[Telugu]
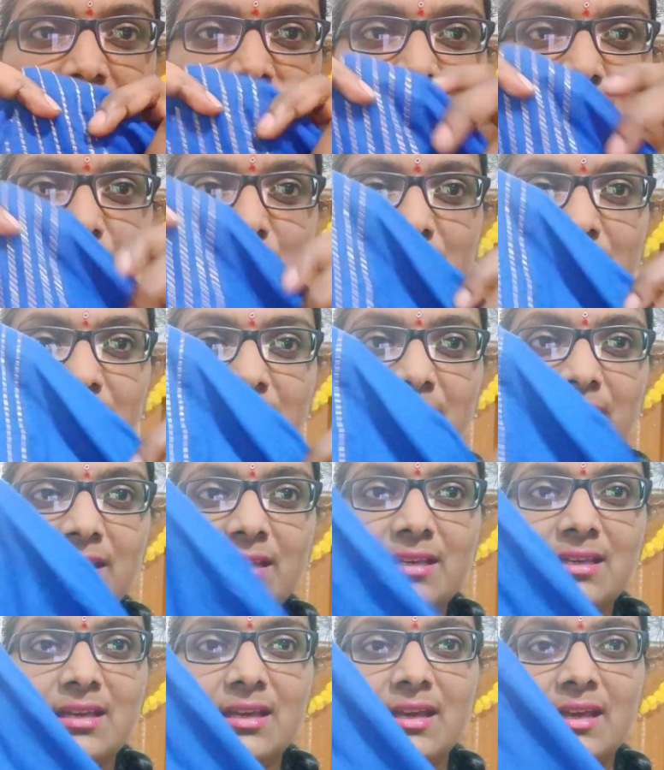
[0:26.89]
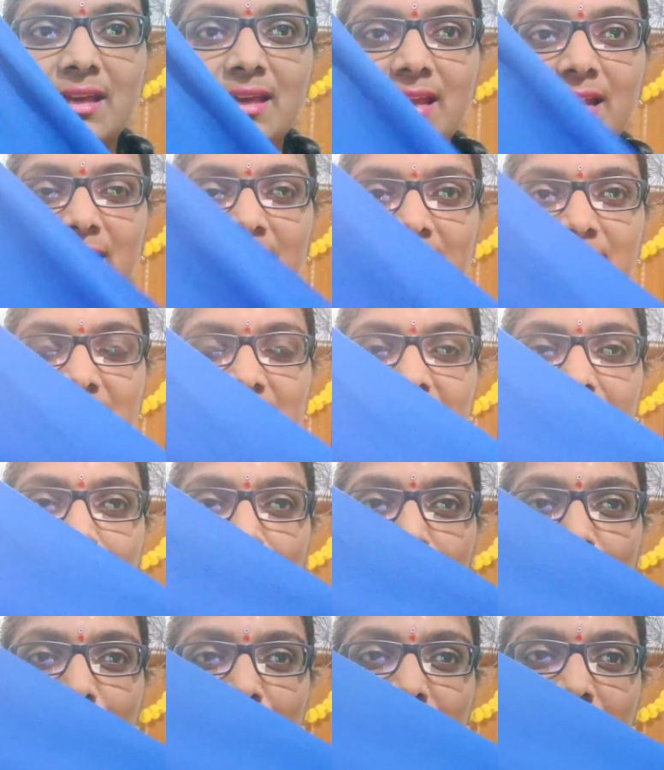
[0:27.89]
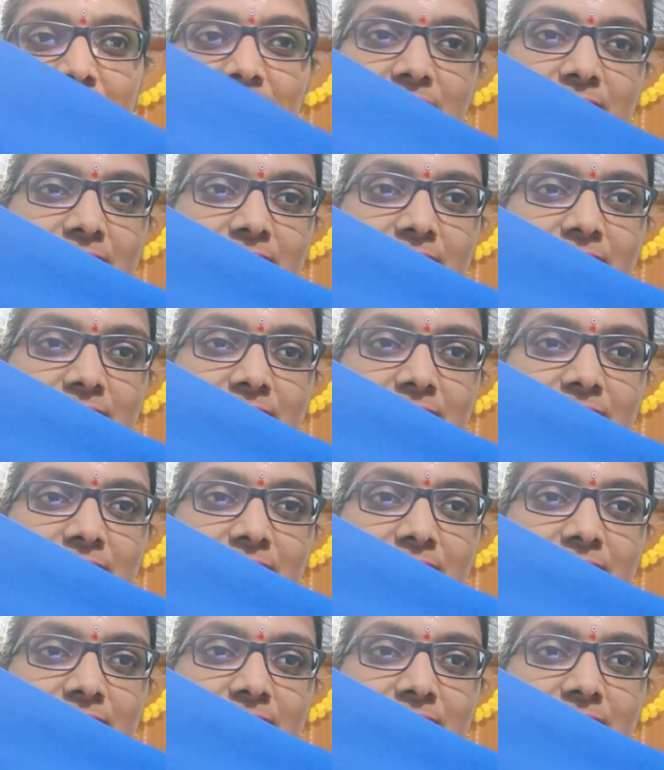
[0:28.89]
చూడండి ఇలా త్రీ ఫోర్త్